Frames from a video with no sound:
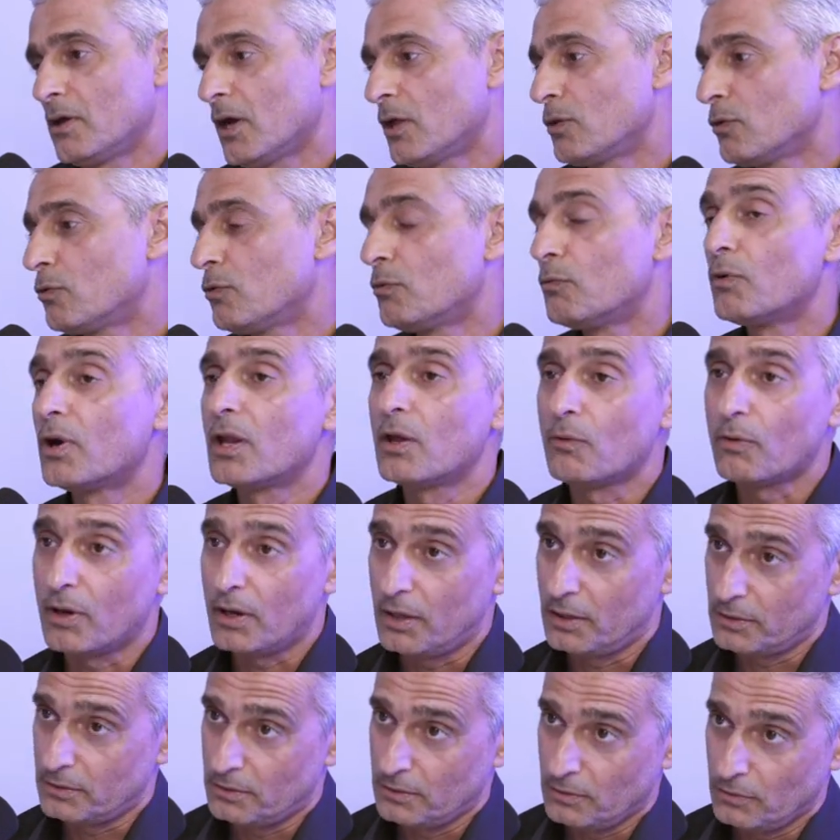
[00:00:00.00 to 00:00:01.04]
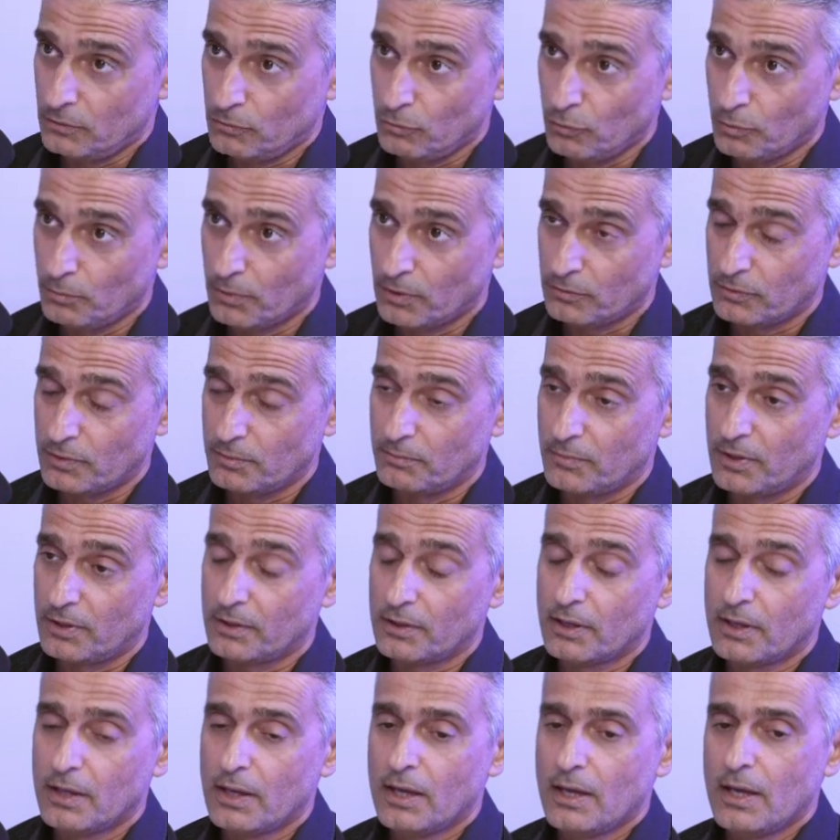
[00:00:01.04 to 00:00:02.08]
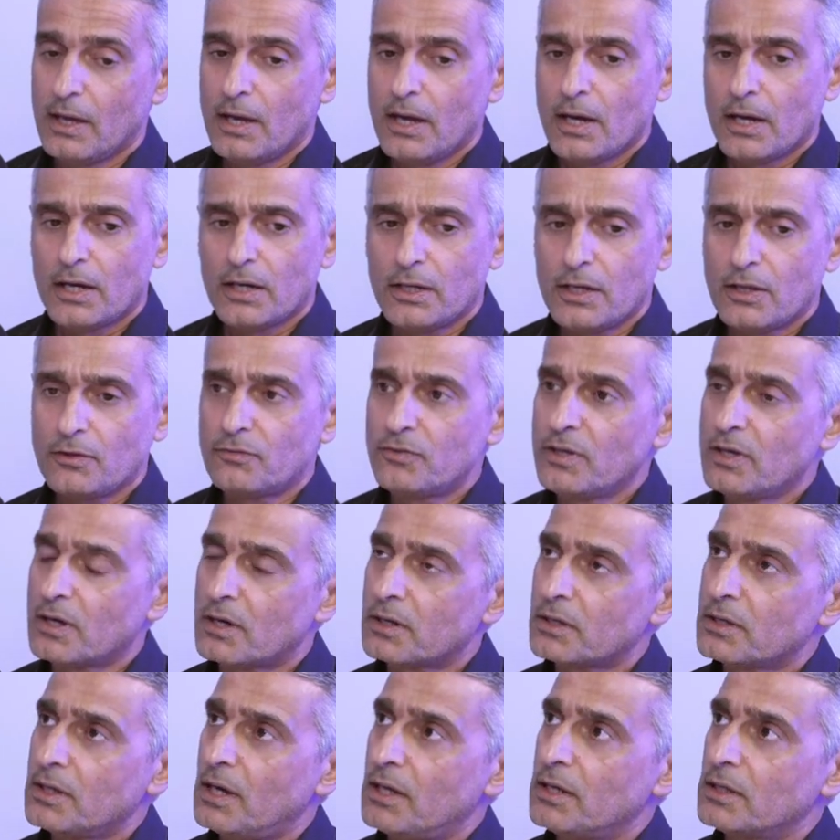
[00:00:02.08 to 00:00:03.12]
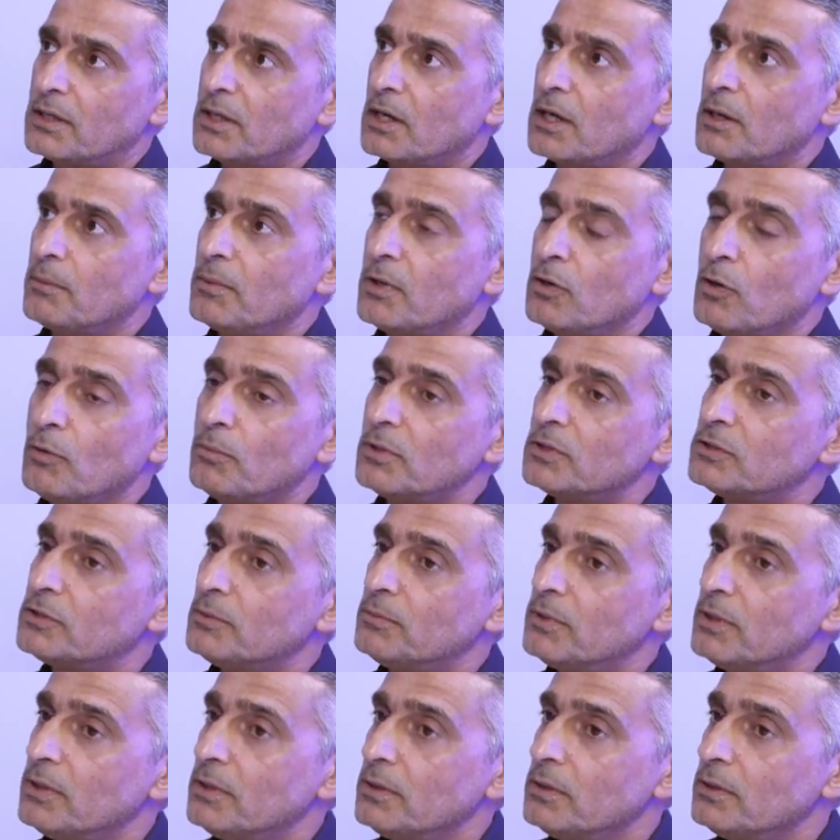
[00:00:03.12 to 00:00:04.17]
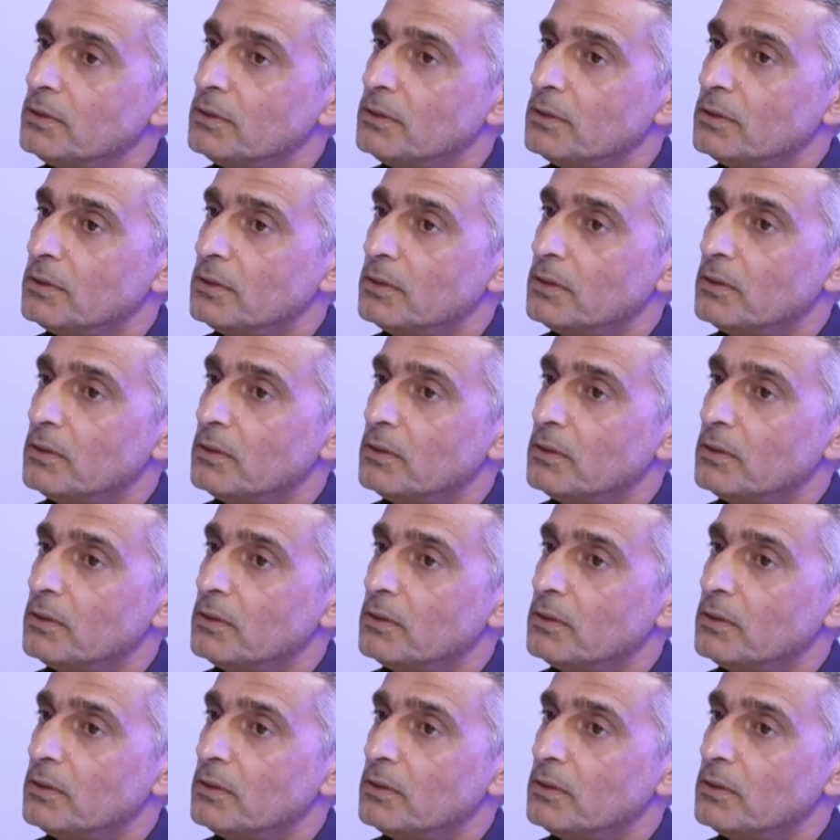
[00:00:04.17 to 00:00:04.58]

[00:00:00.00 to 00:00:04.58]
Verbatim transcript: كاد يكون ولا واحد يسوق ماونتن بايك اوكي كنا نسير يعني تقريبا يوم الجمعه